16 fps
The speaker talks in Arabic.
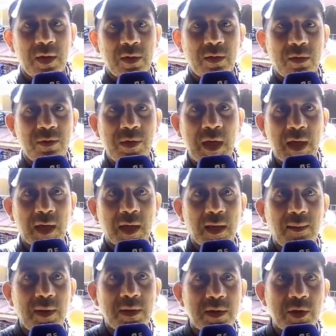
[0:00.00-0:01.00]
وفي الحقيقه
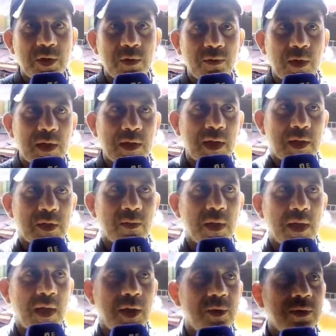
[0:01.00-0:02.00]
ملي تنشوفوا هاد
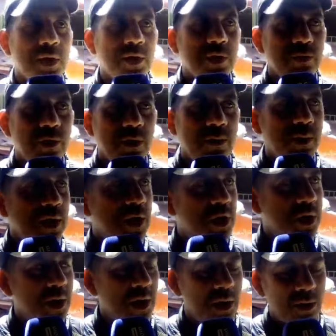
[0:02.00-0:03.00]
الاسواق هادو تنشوفوهم بهاد
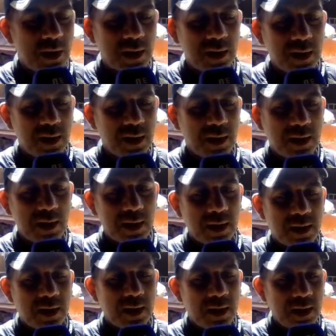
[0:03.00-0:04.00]
الشكل وهاد
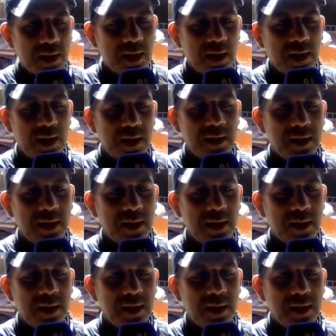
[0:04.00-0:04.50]
آه، هاد